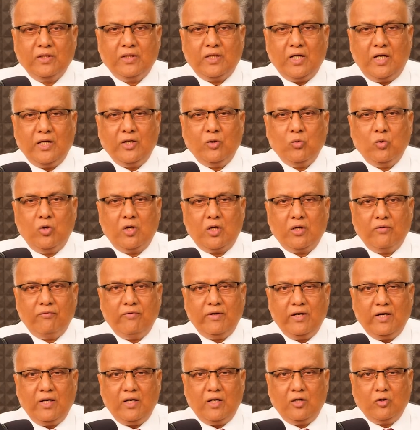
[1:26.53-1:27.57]
కానీ
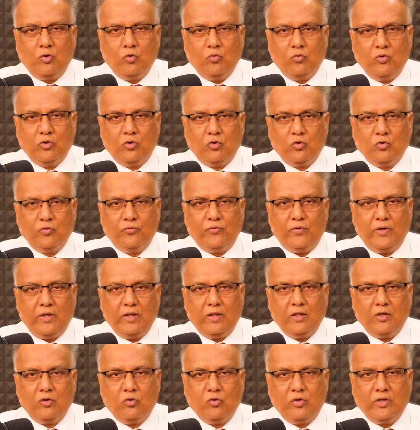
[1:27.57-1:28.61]
ఒకవేళ నువ్వు
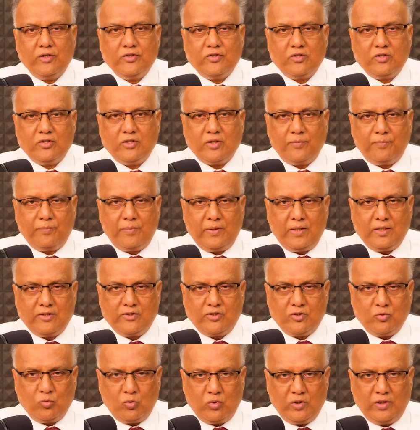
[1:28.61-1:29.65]
తుఫాన్ల గురించి
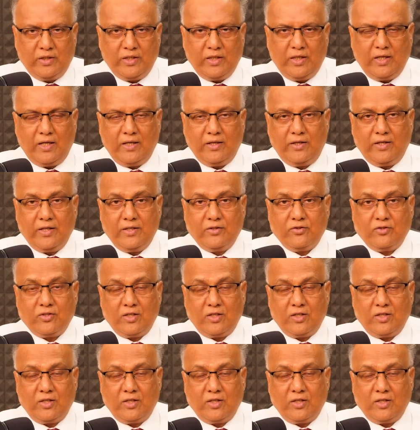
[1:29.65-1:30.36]
చెప్పాల్సి ఉంటే అంటే